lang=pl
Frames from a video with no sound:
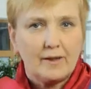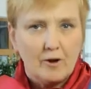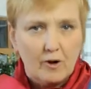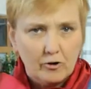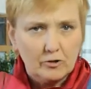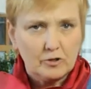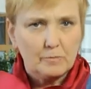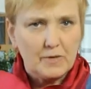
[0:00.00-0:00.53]

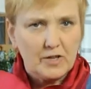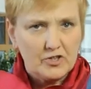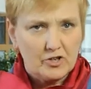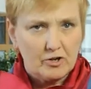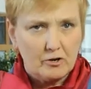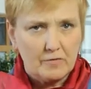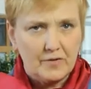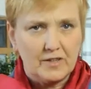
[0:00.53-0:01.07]
Od
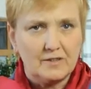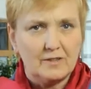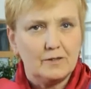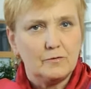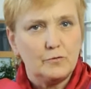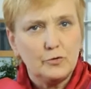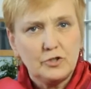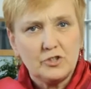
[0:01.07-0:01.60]
1 kwietnia
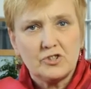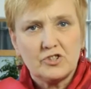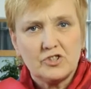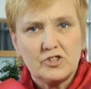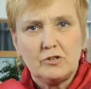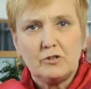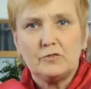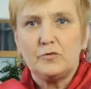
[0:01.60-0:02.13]

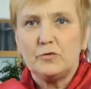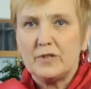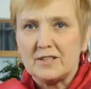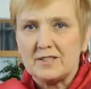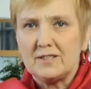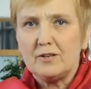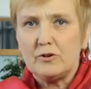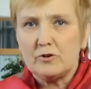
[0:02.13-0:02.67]

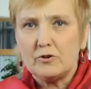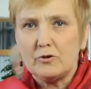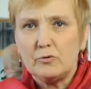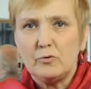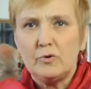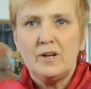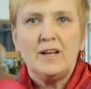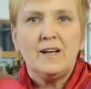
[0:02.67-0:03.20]
2012
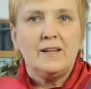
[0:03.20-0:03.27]
roku